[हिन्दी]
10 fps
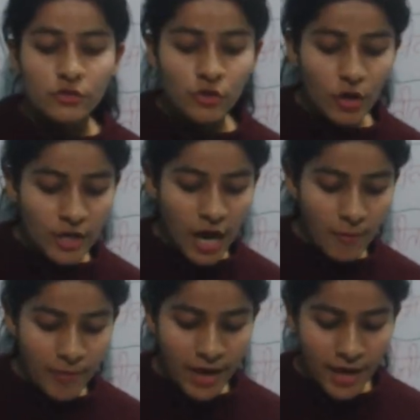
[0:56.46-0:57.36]
तो
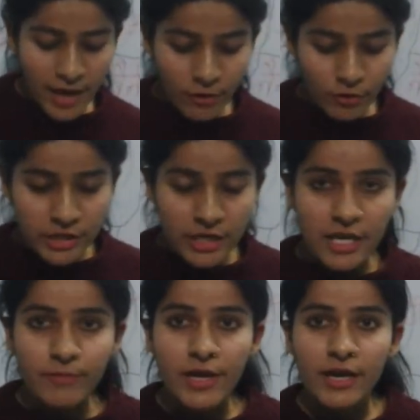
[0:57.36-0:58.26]
यहाँ पे एक क्वेश्चन
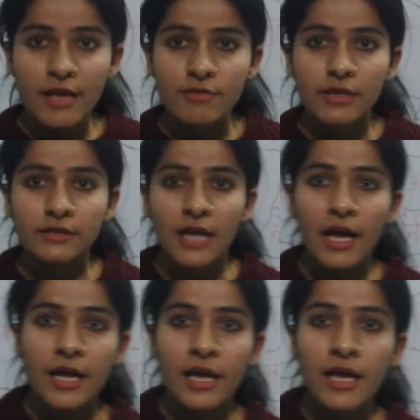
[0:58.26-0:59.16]
ये भी अराइज करता
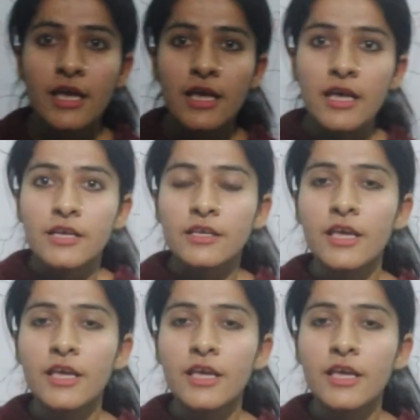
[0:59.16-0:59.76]
है